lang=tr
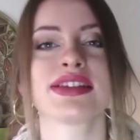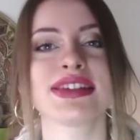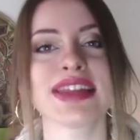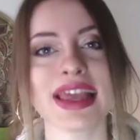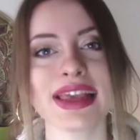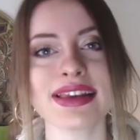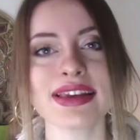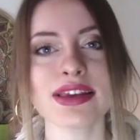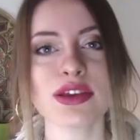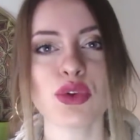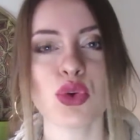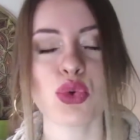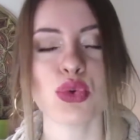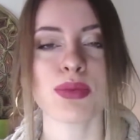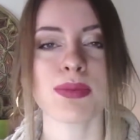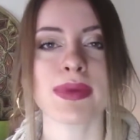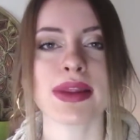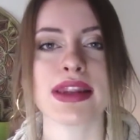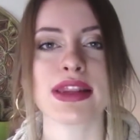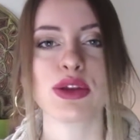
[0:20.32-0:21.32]
Zengin
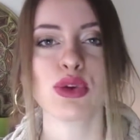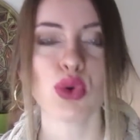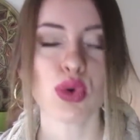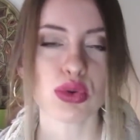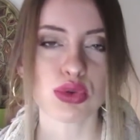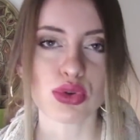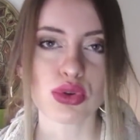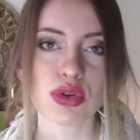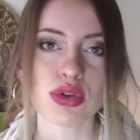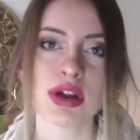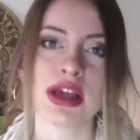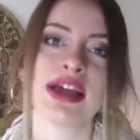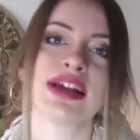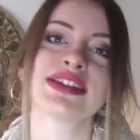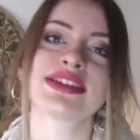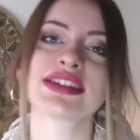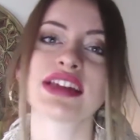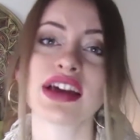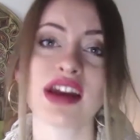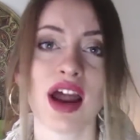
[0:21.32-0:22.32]
görünmenin yolu
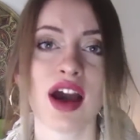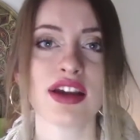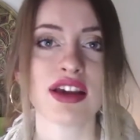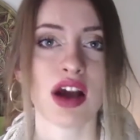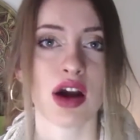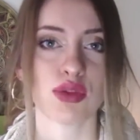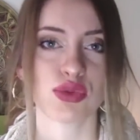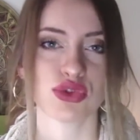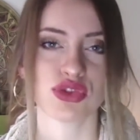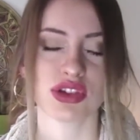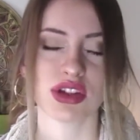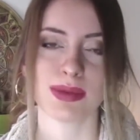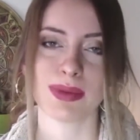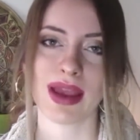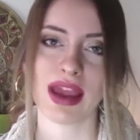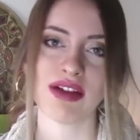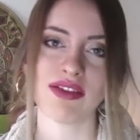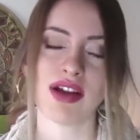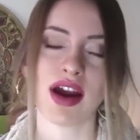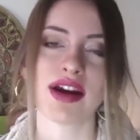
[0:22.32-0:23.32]
saray yavrusu gibi
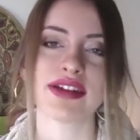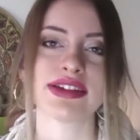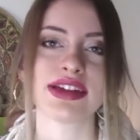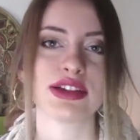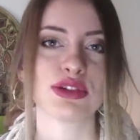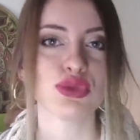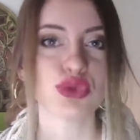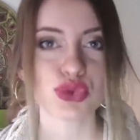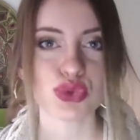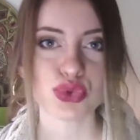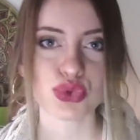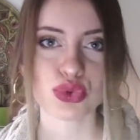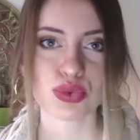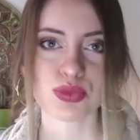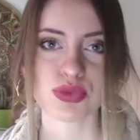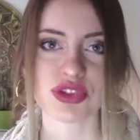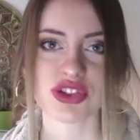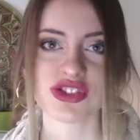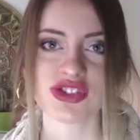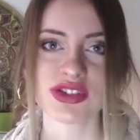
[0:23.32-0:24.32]
evler diye
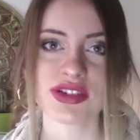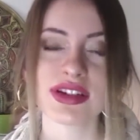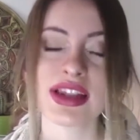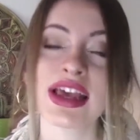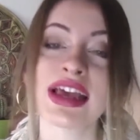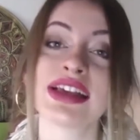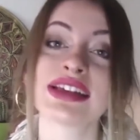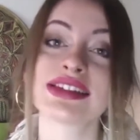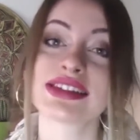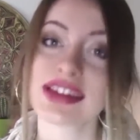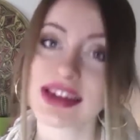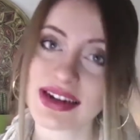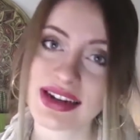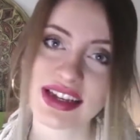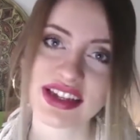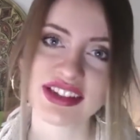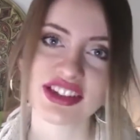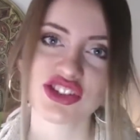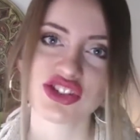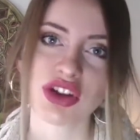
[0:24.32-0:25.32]
düşündüğümüz için
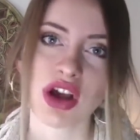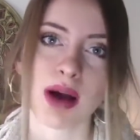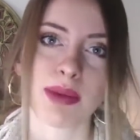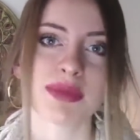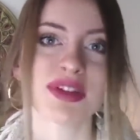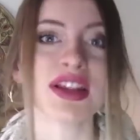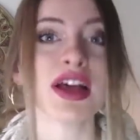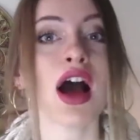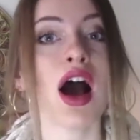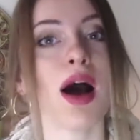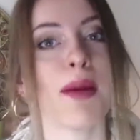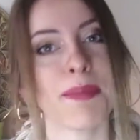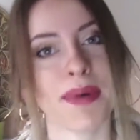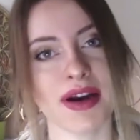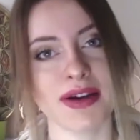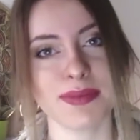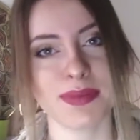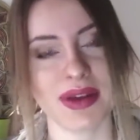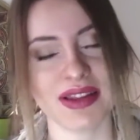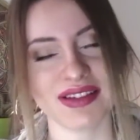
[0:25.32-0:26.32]
saray ihtişamını
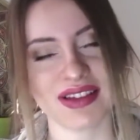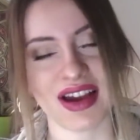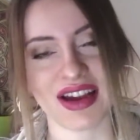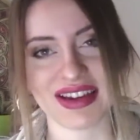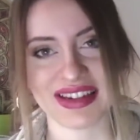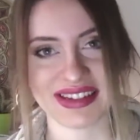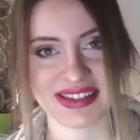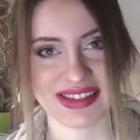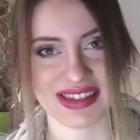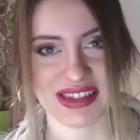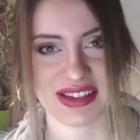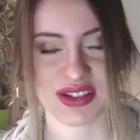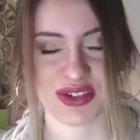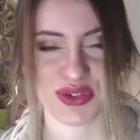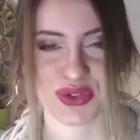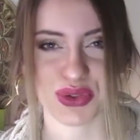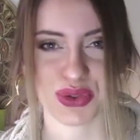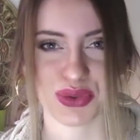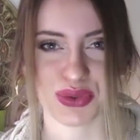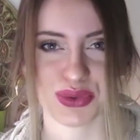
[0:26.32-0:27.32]
apartman dairesine
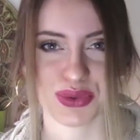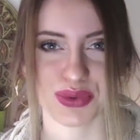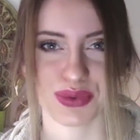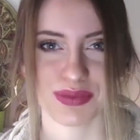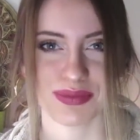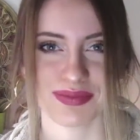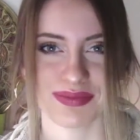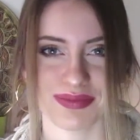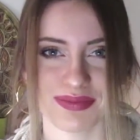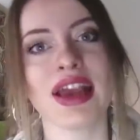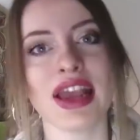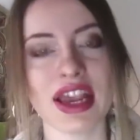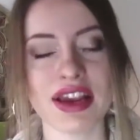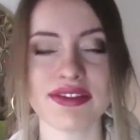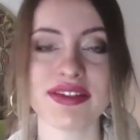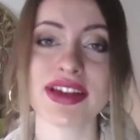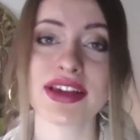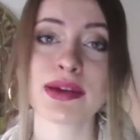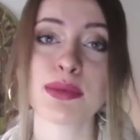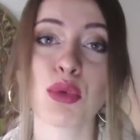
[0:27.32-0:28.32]
taşıyoruz.
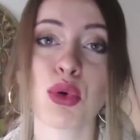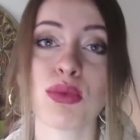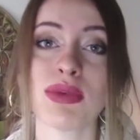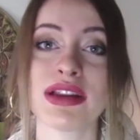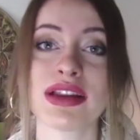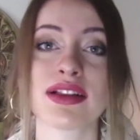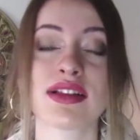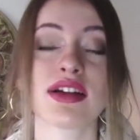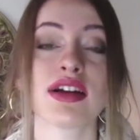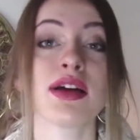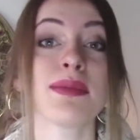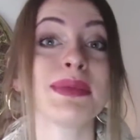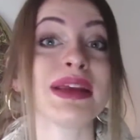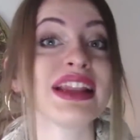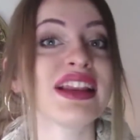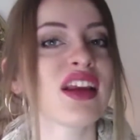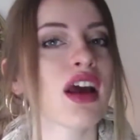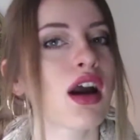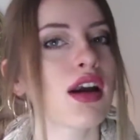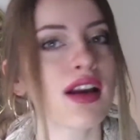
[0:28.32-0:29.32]
Evdeki mobilyalara
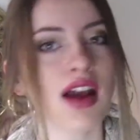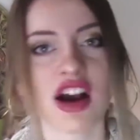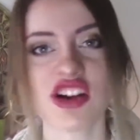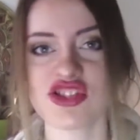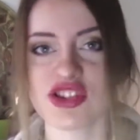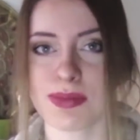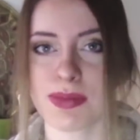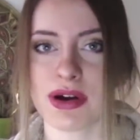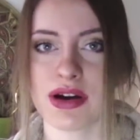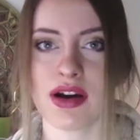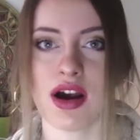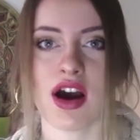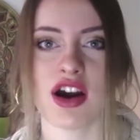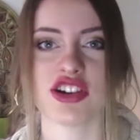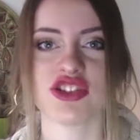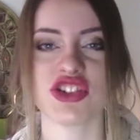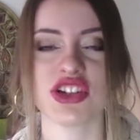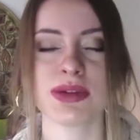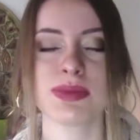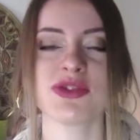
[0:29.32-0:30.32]
milyarlarca para
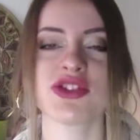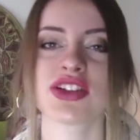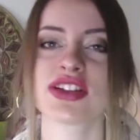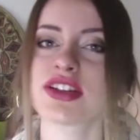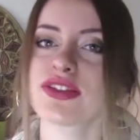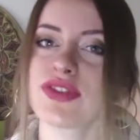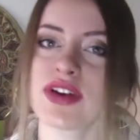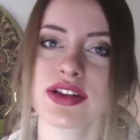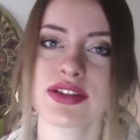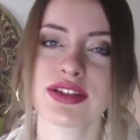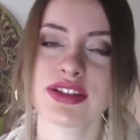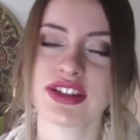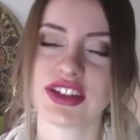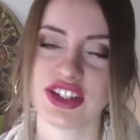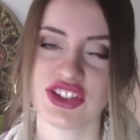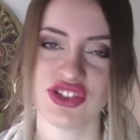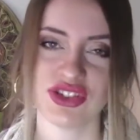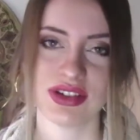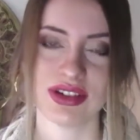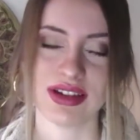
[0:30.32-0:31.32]
harcayıp şatafatlı
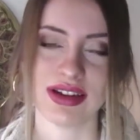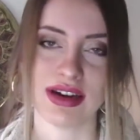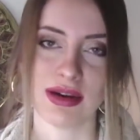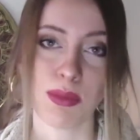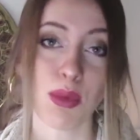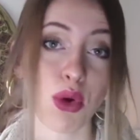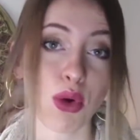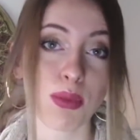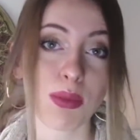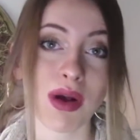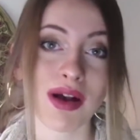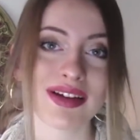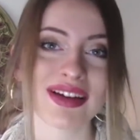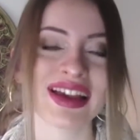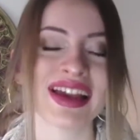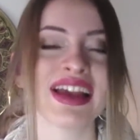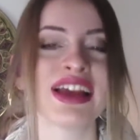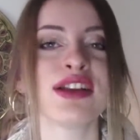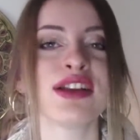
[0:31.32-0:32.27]
teşhirlere boğmak